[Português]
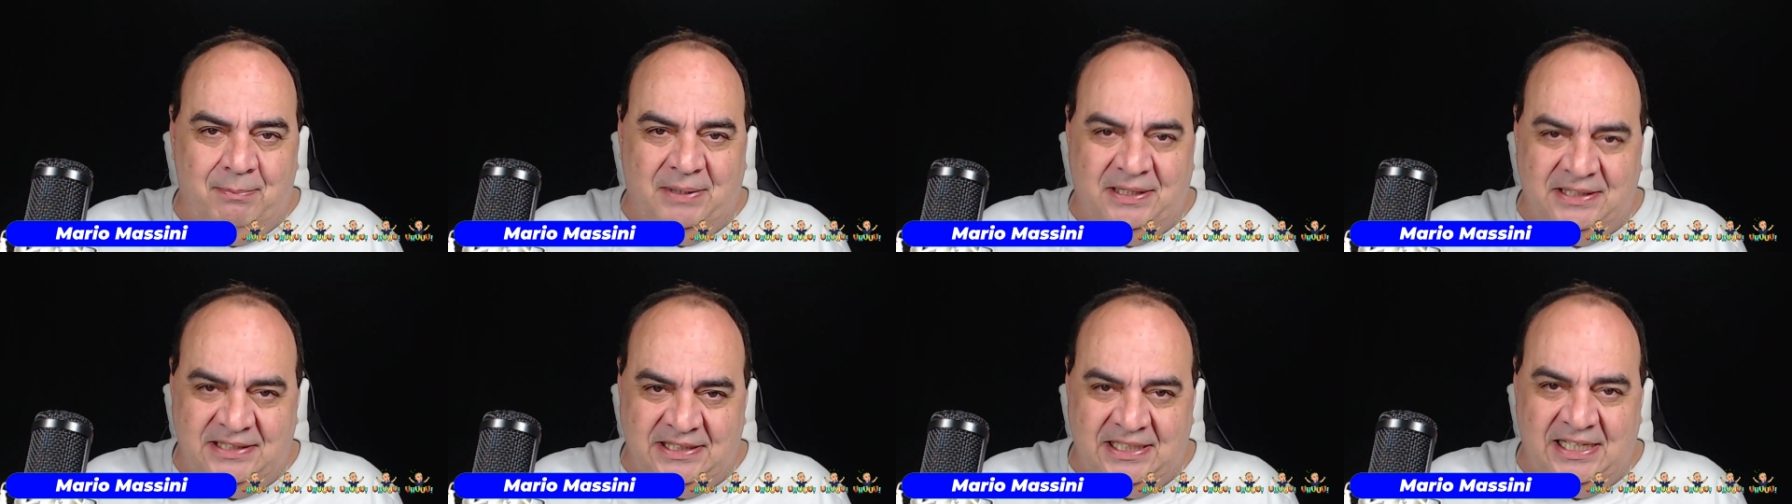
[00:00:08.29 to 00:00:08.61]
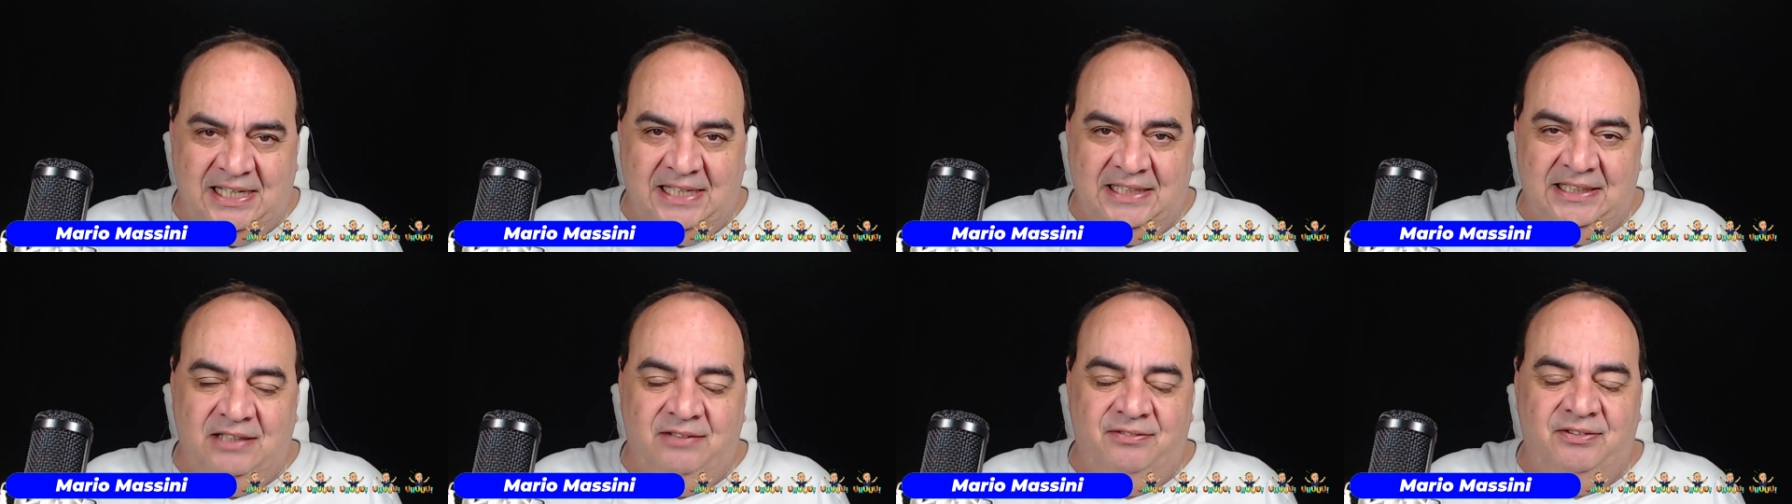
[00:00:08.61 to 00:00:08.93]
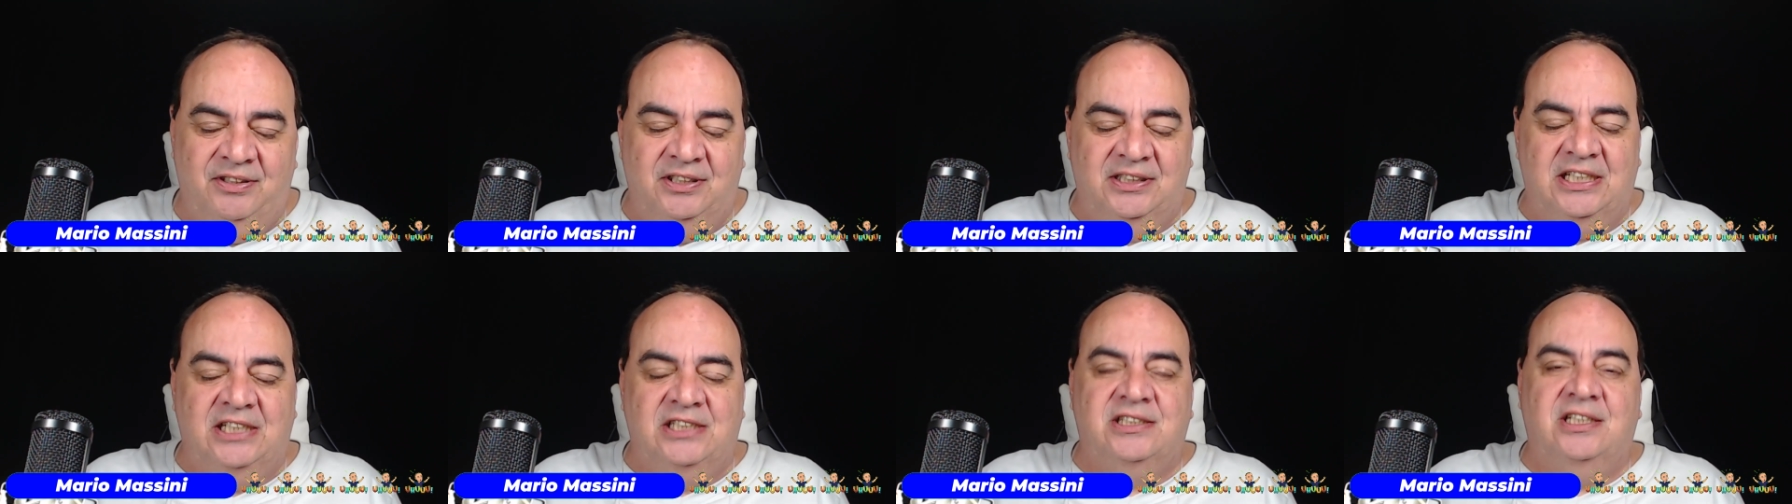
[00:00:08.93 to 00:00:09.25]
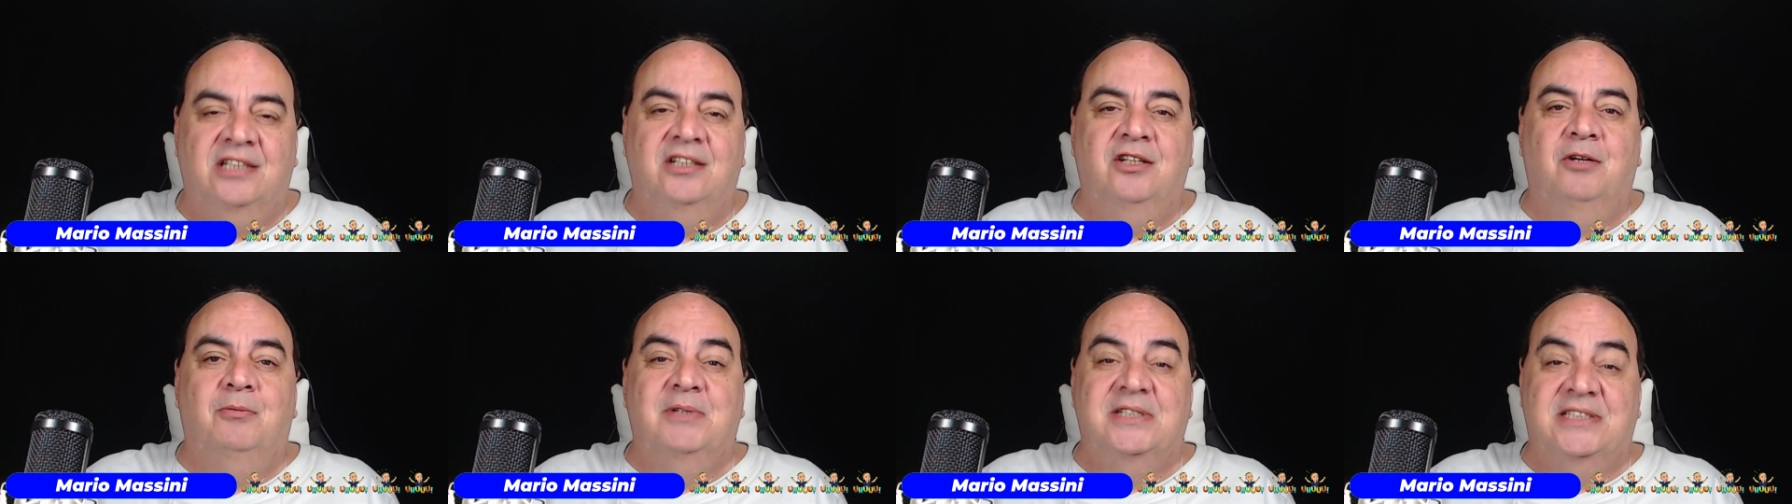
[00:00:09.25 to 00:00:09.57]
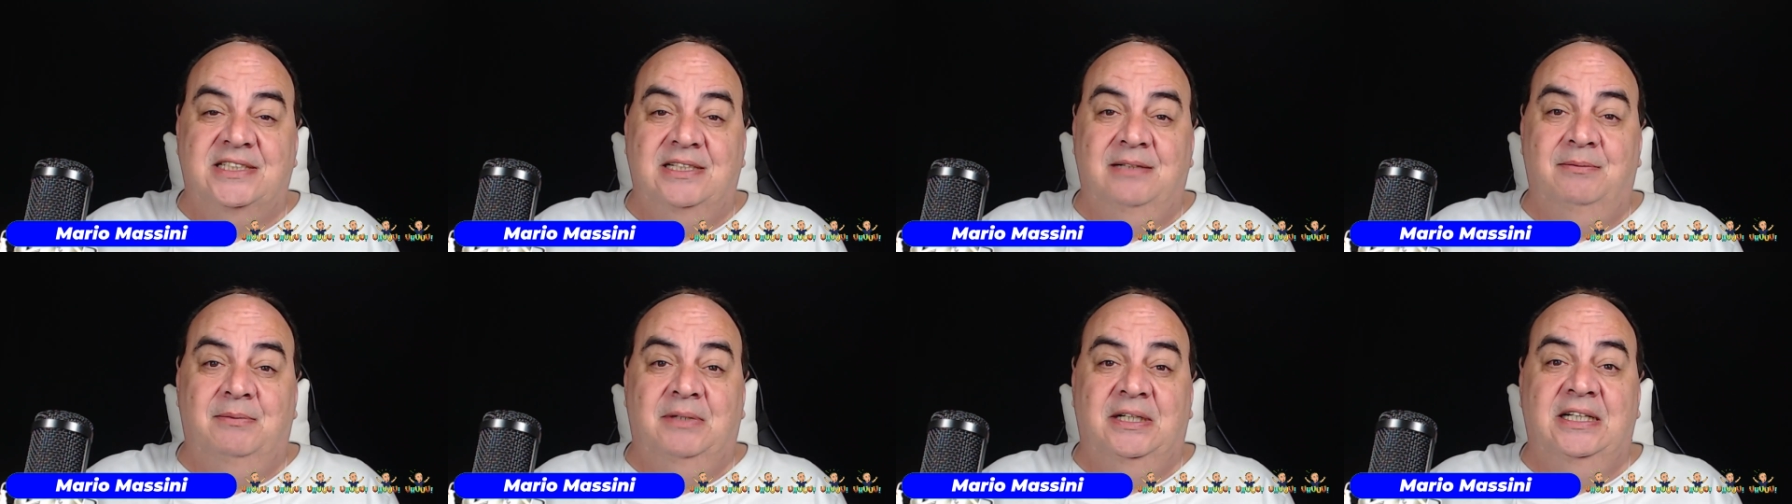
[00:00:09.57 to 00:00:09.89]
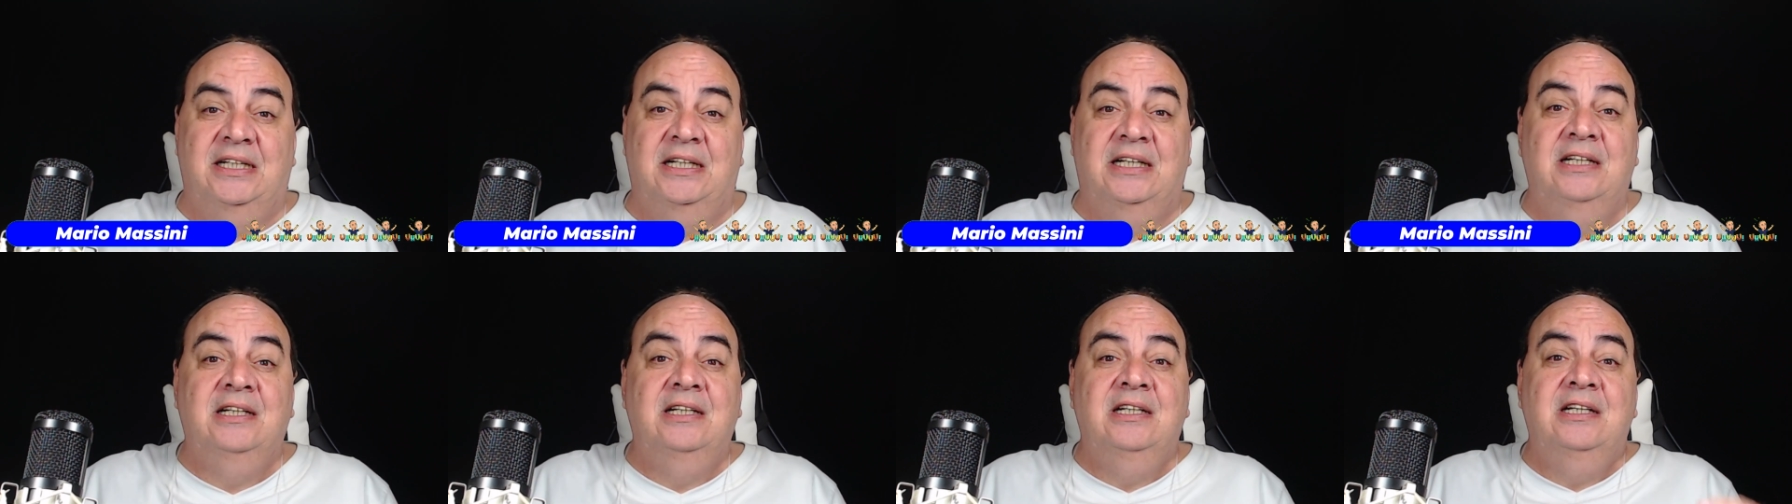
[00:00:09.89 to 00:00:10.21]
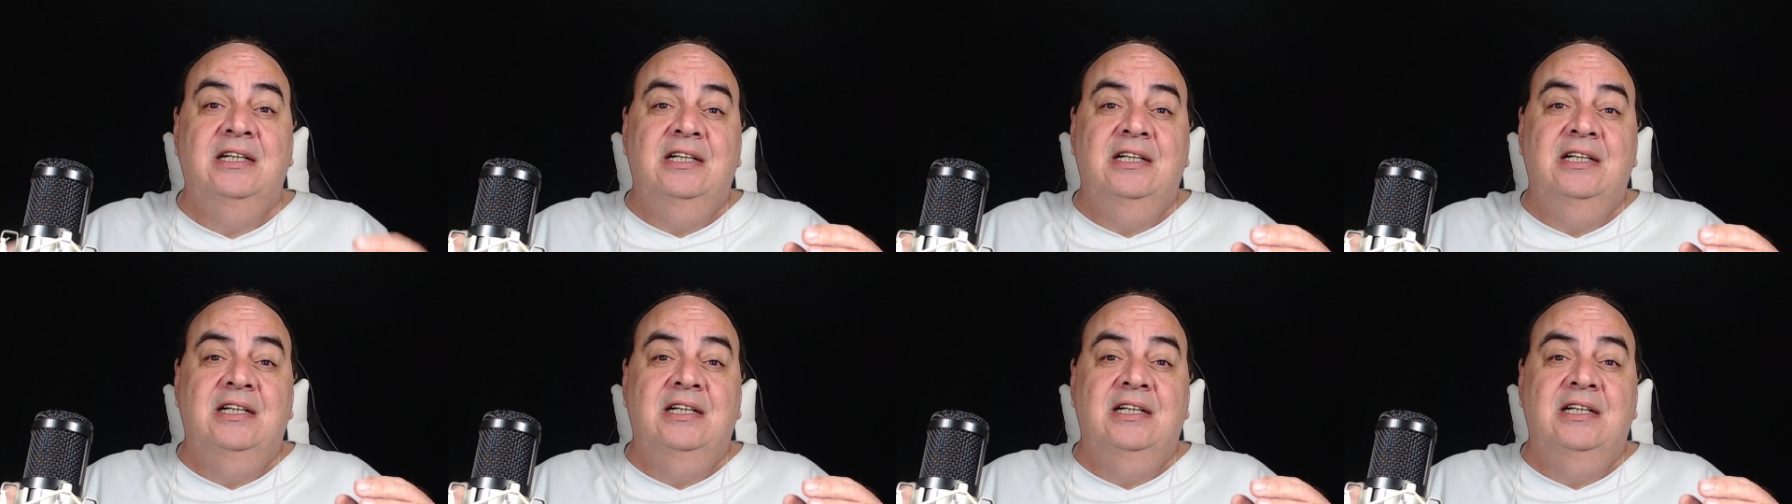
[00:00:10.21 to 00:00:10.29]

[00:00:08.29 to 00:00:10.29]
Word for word: passada, eu venho testando há uma semana.